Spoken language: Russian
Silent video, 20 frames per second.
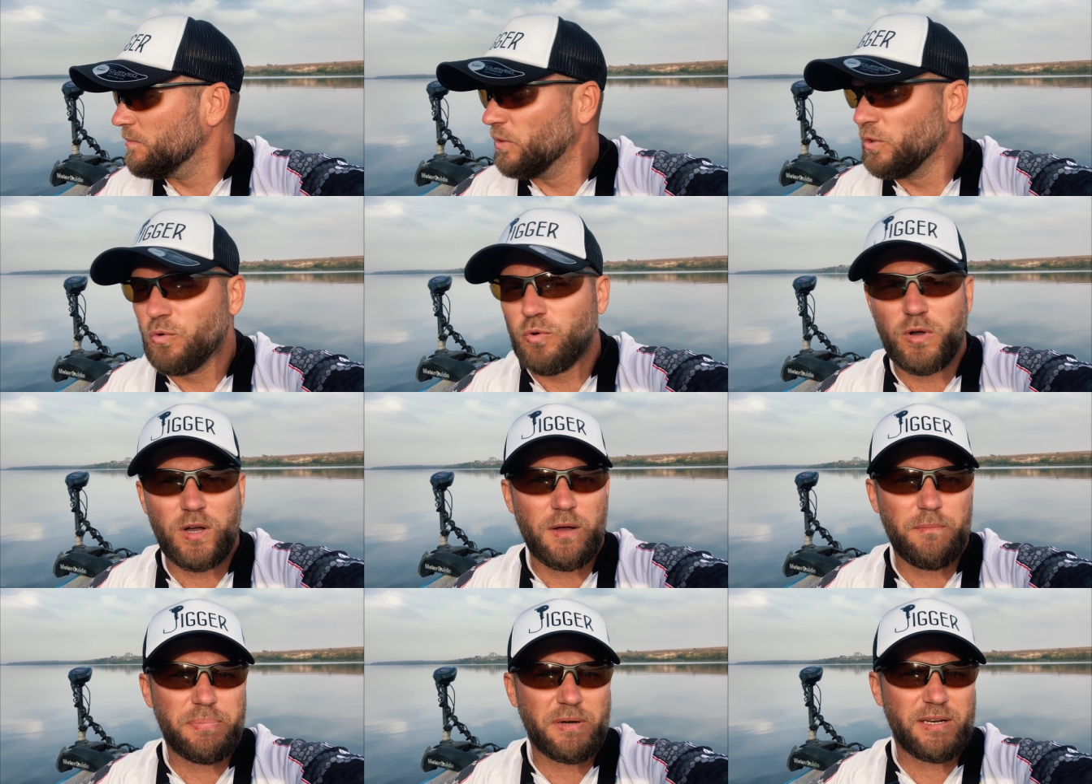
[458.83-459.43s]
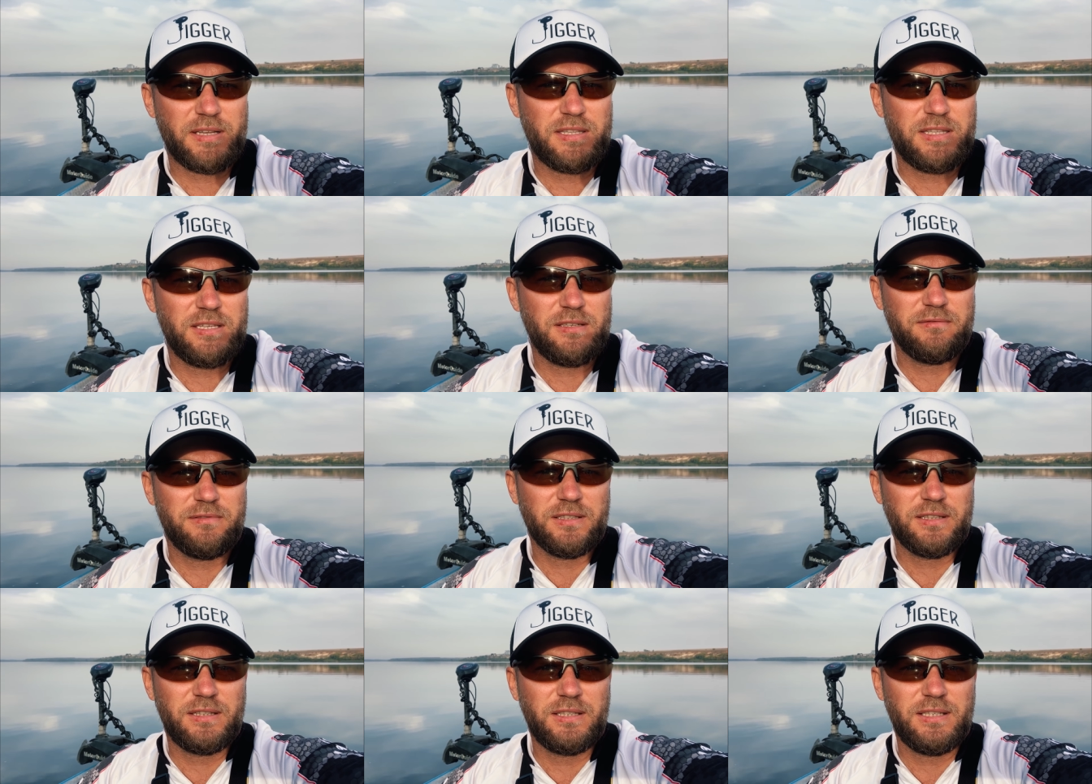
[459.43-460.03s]
много пройти
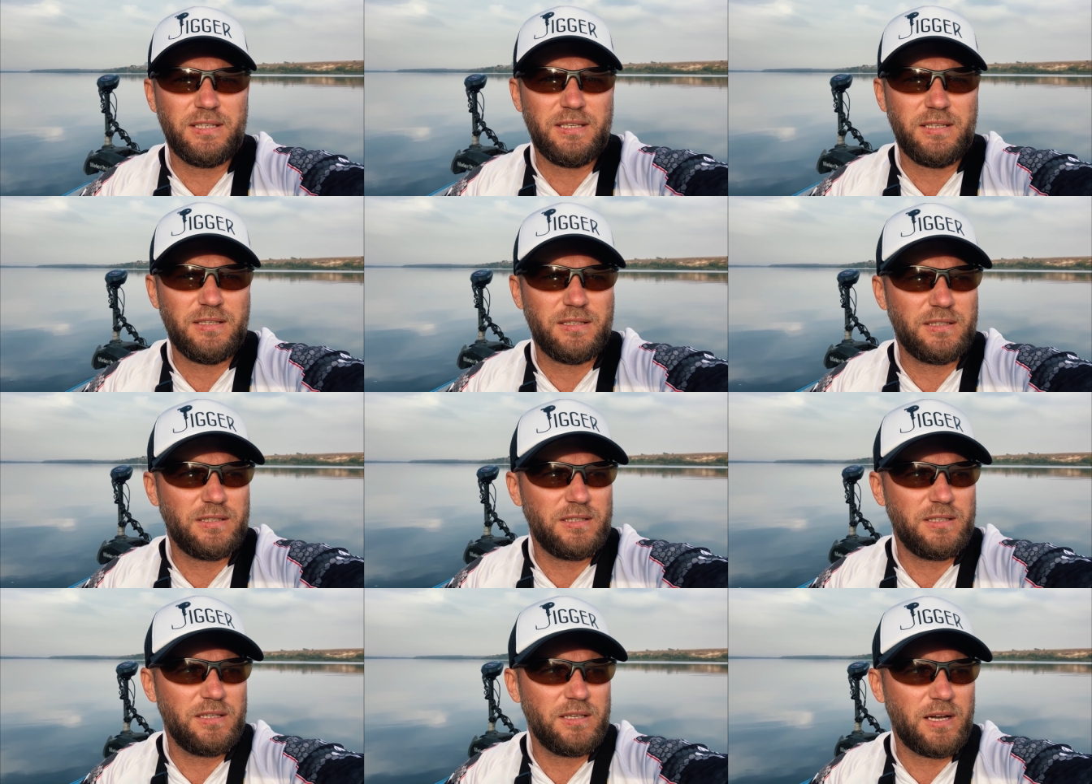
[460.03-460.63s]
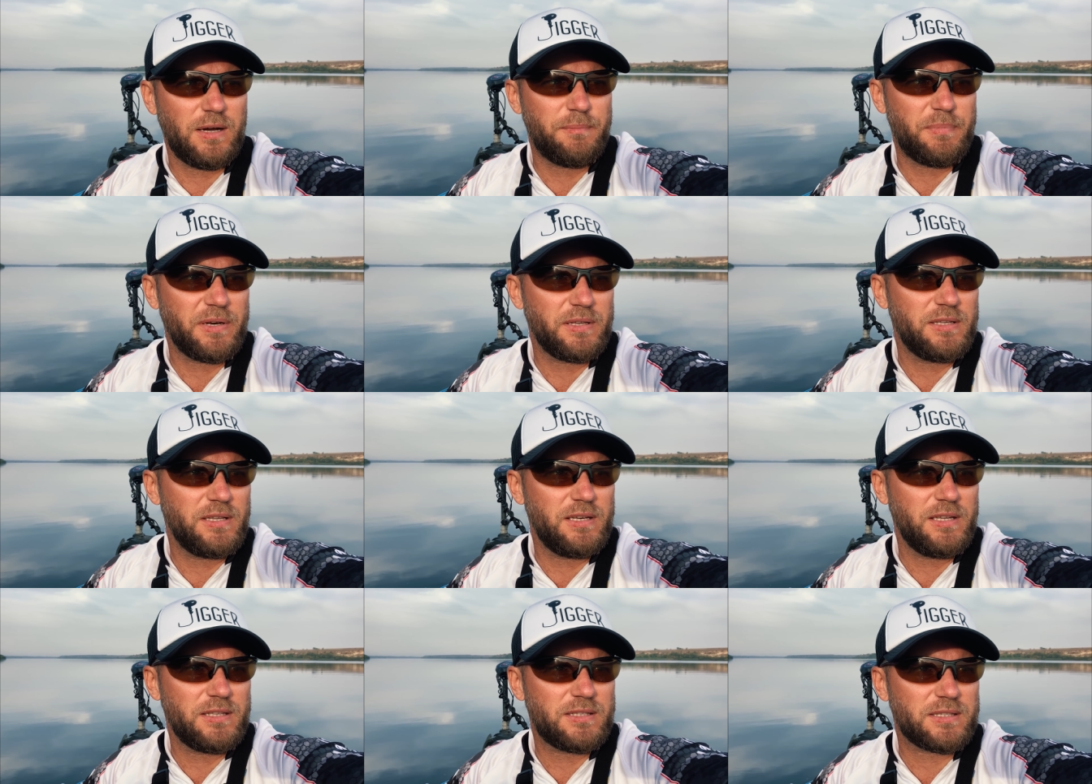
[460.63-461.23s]
воды и
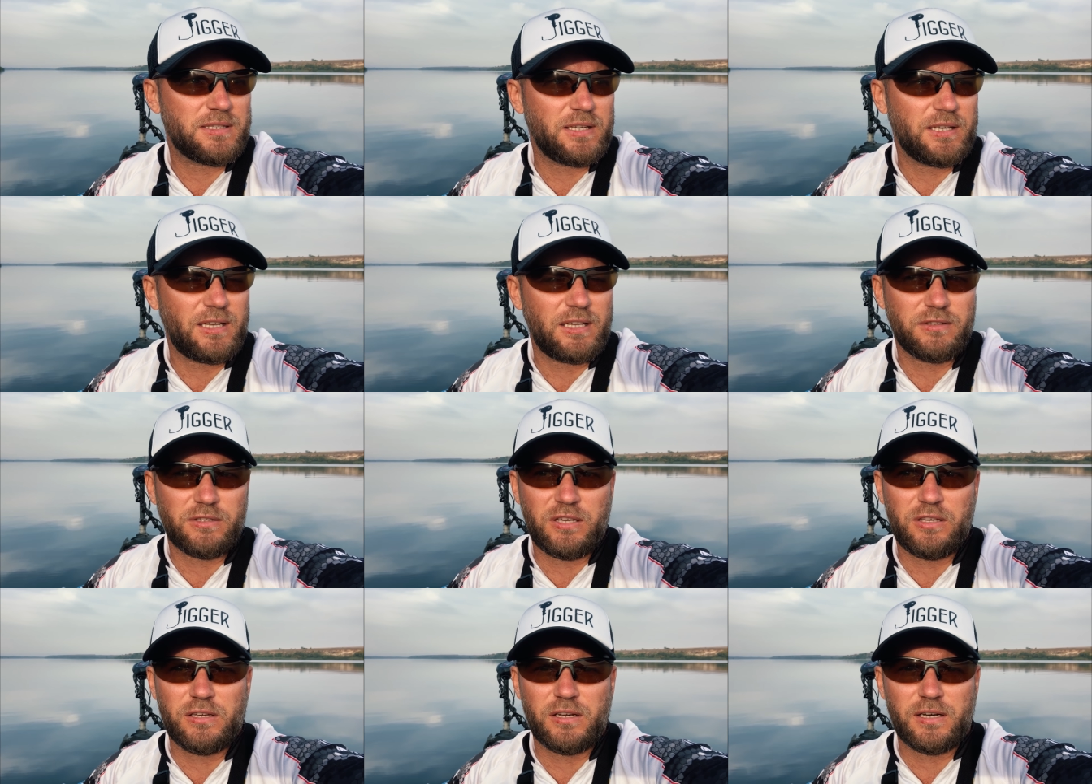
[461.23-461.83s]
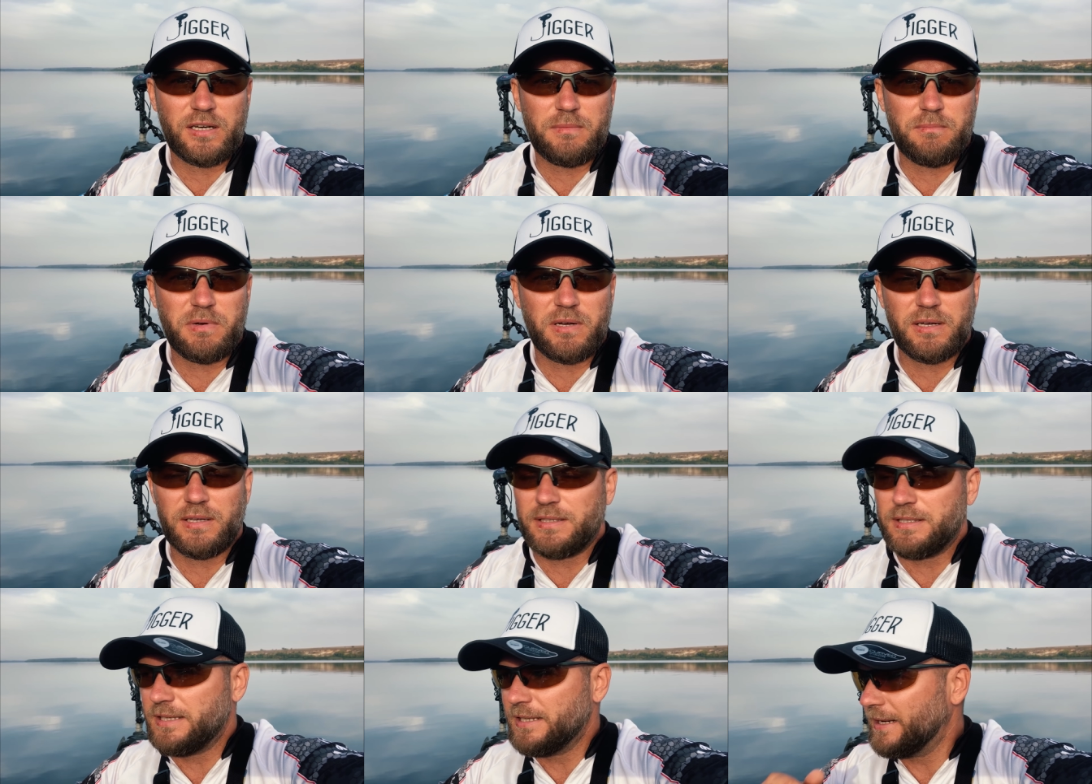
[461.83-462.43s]
определить стоянки
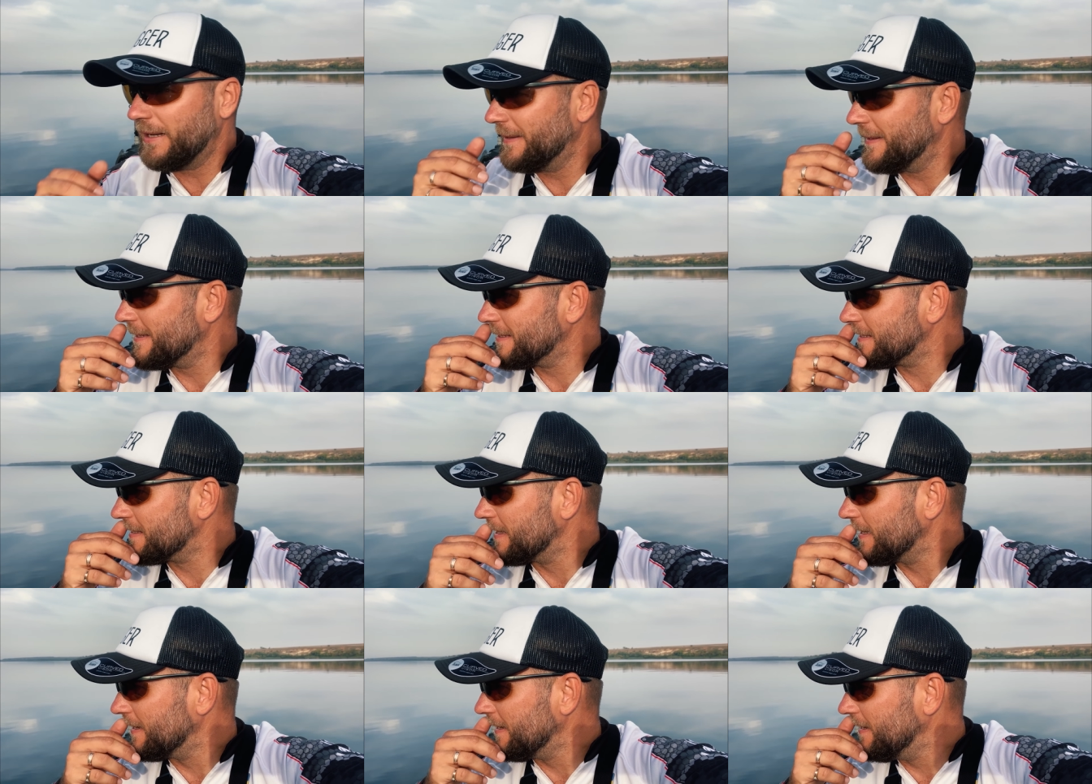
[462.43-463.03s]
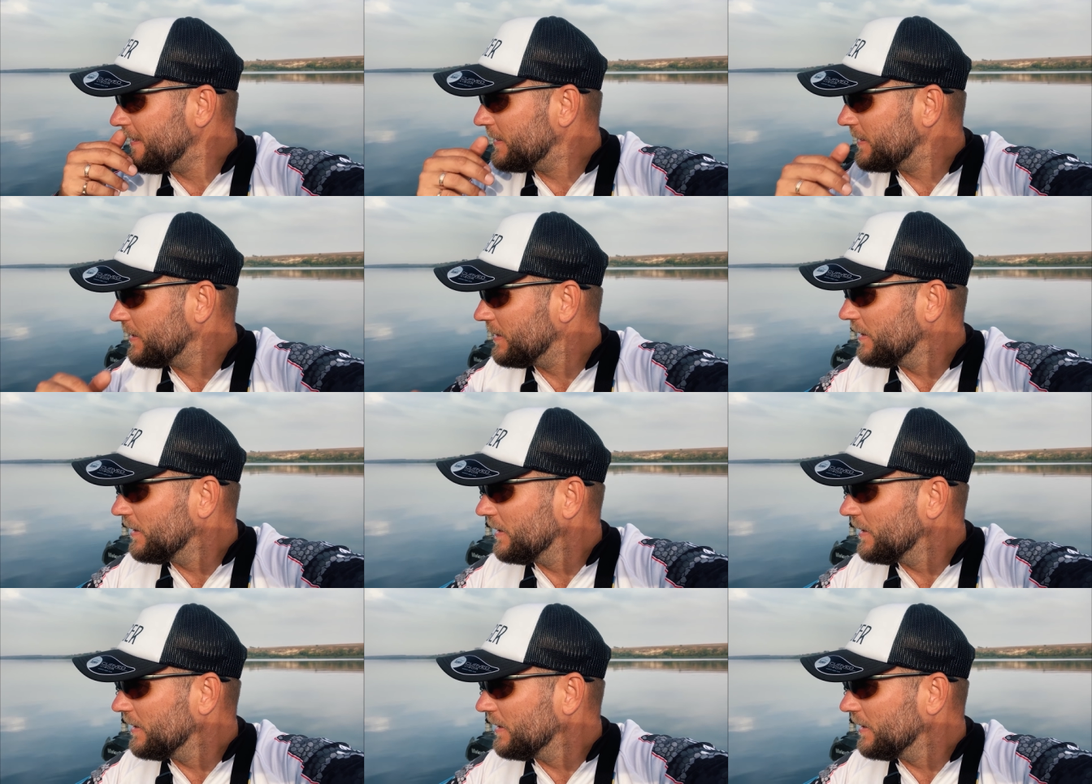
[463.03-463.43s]
рыбы, где она стоит,